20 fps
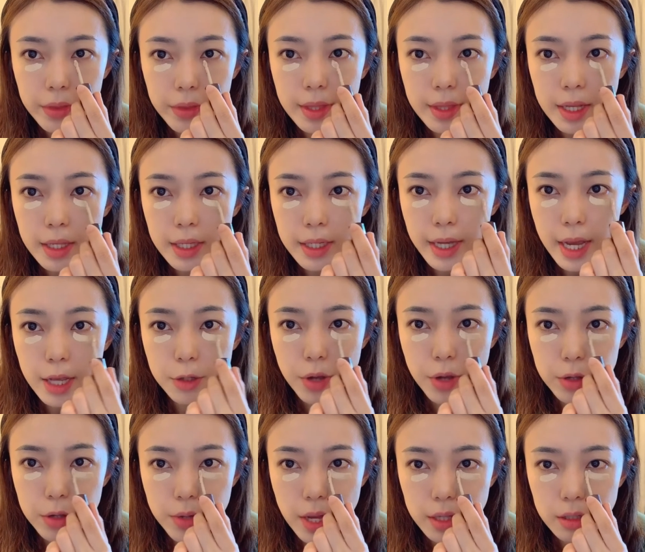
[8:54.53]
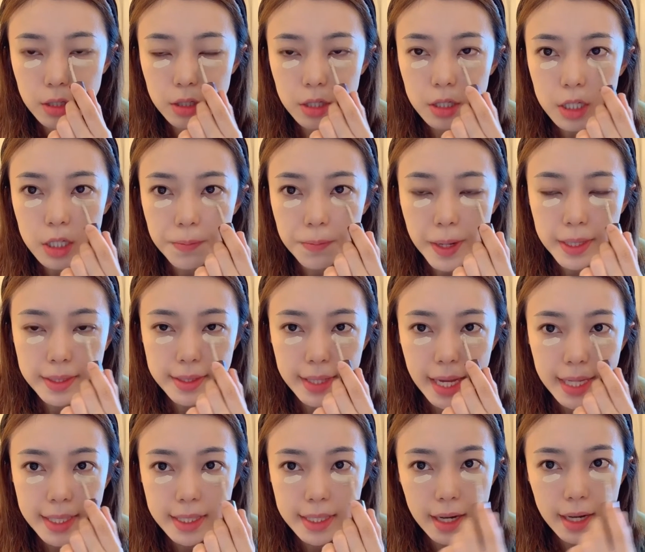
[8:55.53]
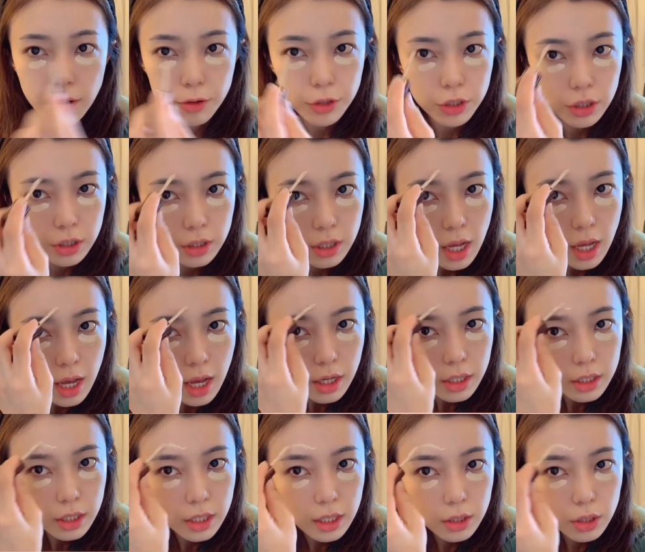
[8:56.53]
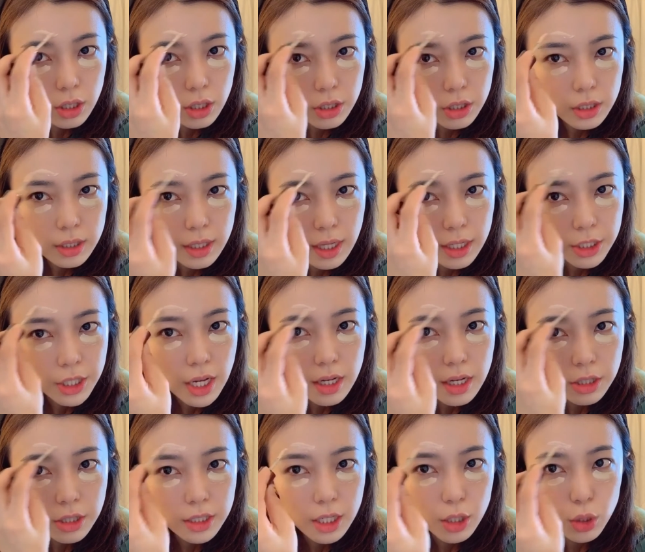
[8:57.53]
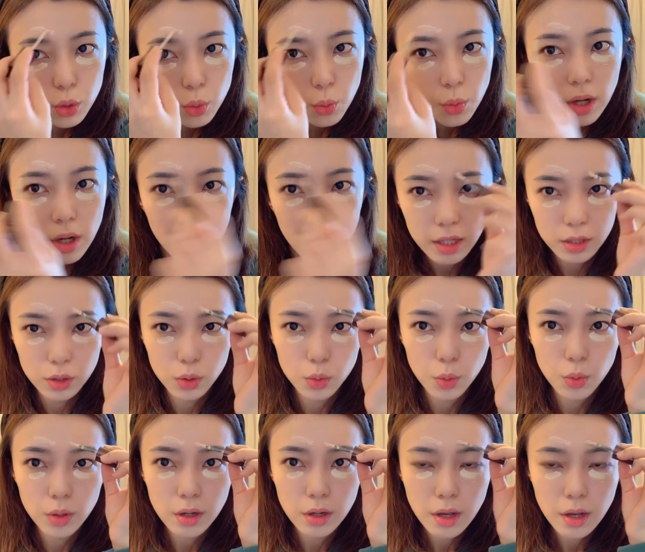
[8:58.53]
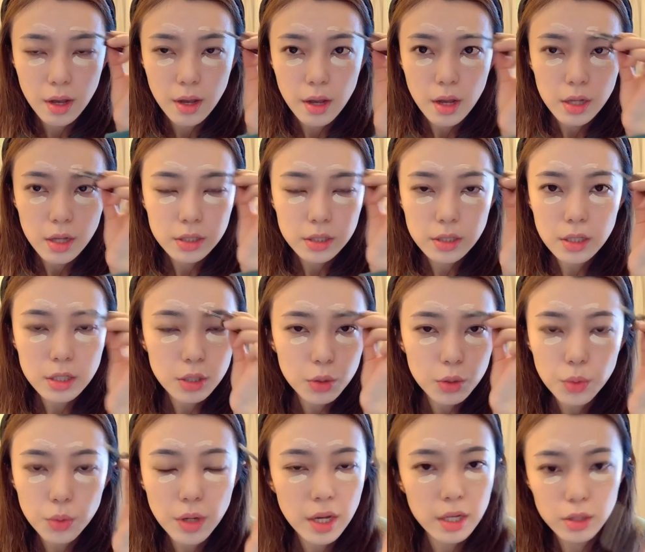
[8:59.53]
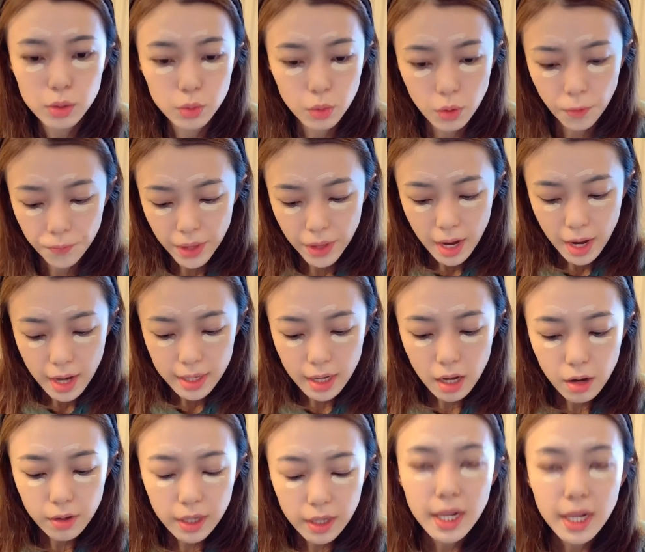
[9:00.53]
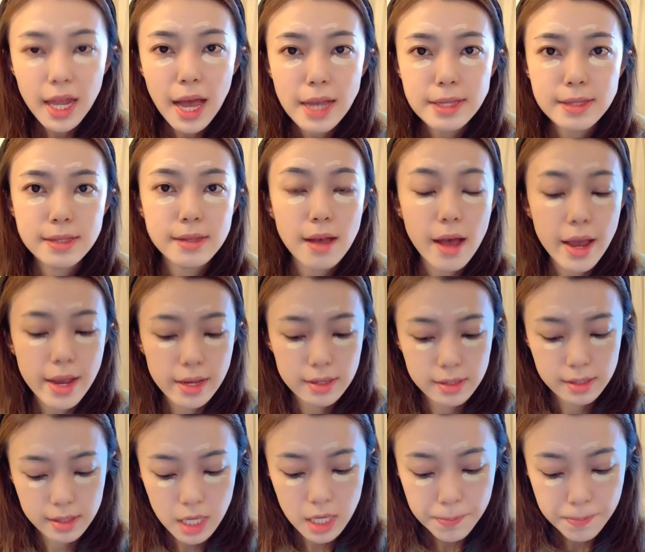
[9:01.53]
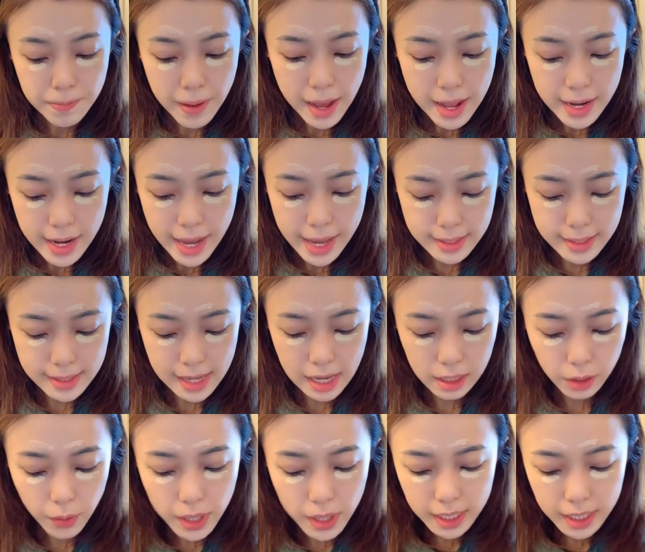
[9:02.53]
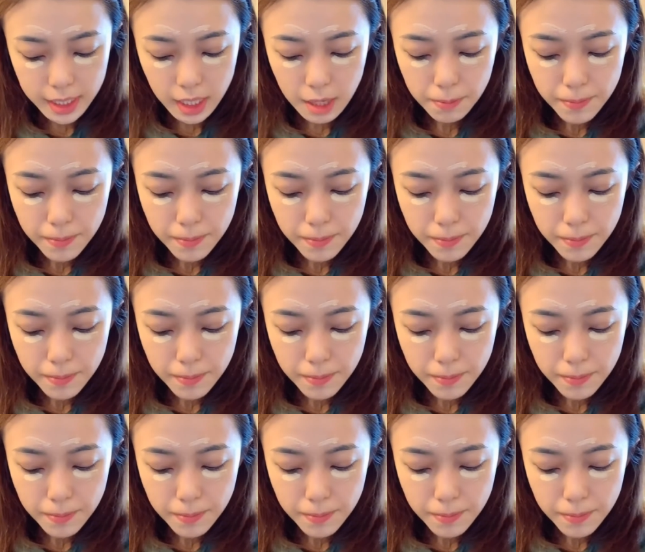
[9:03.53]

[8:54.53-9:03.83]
那你可以算一算，其实是比内地的老师的上课时间多很多，真的是多很多。然后 class size 一般来讲的话呢，一